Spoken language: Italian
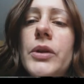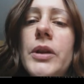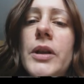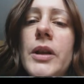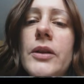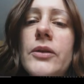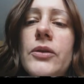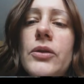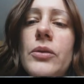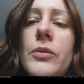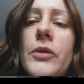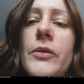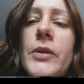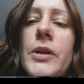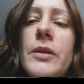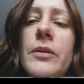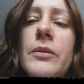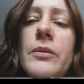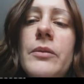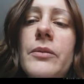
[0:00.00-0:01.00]
solo il nome in
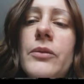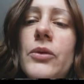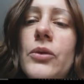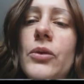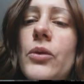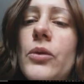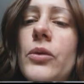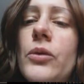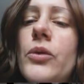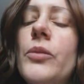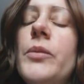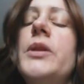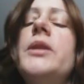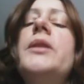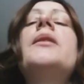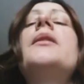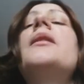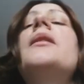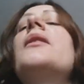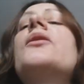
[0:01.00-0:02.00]
tedesco,
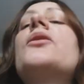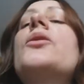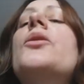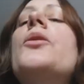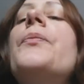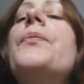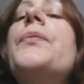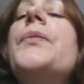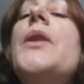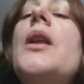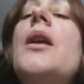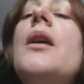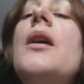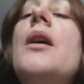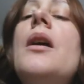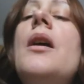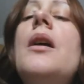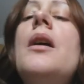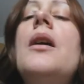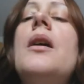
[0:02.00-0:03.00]

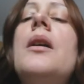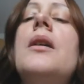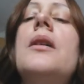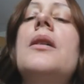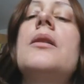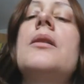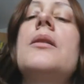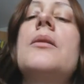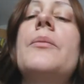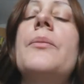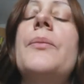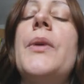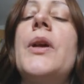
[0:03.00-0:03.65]
per guidare,